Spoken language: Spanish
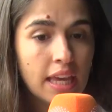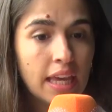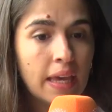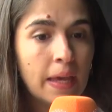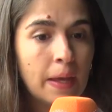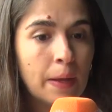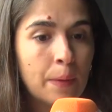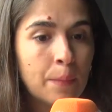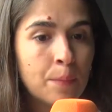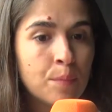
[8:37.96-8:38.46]

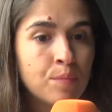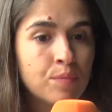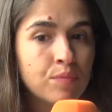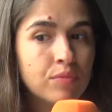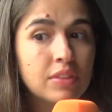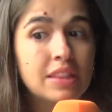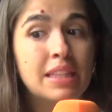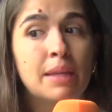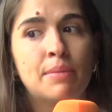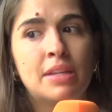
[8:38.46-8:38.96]

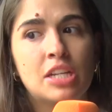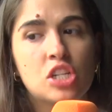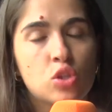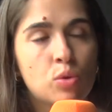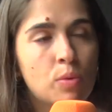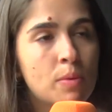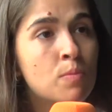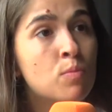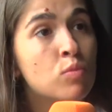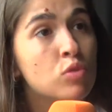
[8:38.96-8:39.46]
Em, también
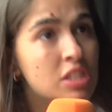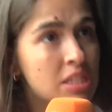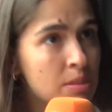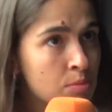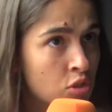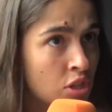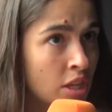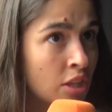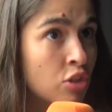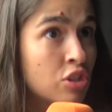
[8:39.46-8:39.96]
estuve
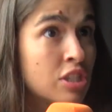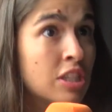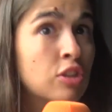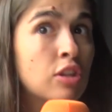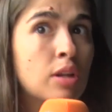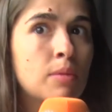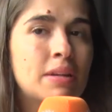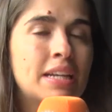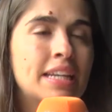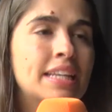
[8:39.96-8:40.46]
muchísimos años
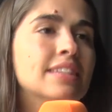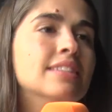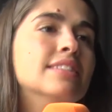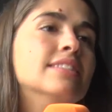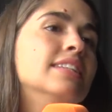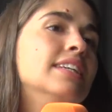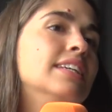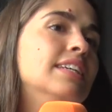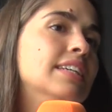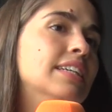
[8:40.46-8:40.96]
yendo al ballet
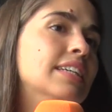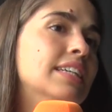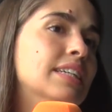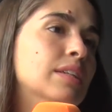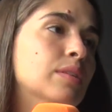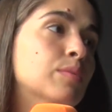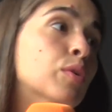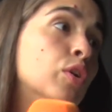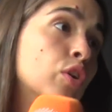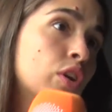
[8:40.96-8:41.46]

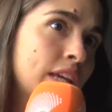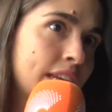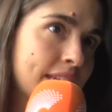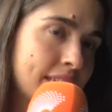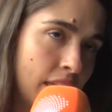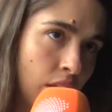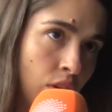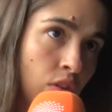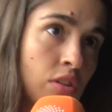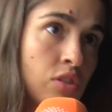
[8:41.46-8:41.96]
y, bueno,
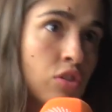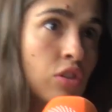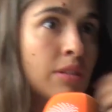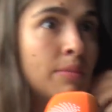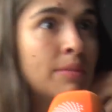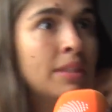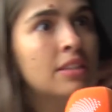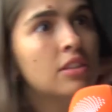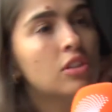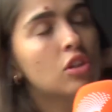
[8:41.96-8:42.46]
quieras que no, eso
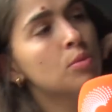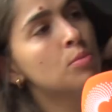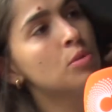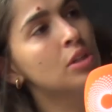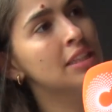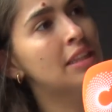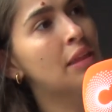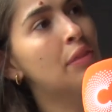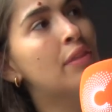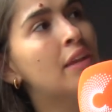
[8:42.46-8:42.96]
también como
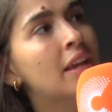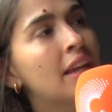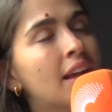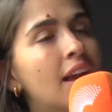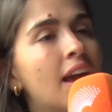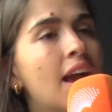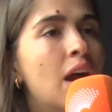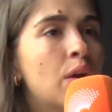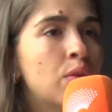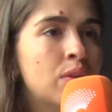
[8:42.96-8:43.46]
que te
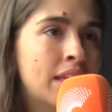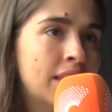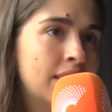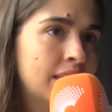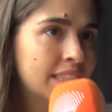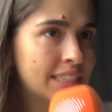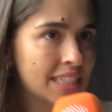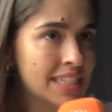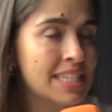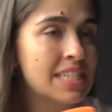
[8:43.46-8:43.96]
acerca a una
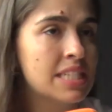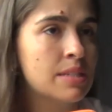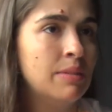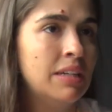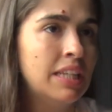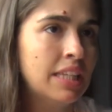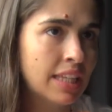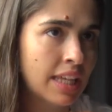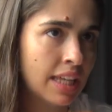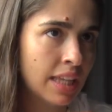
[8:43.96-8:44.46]
cierta
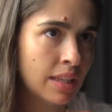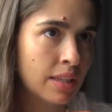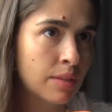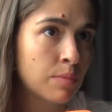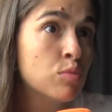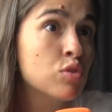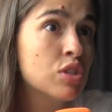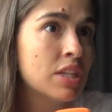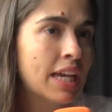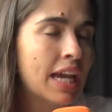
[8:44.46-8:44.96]
sensibilidad
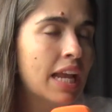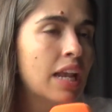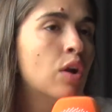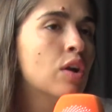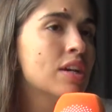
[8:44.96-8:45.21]
musical,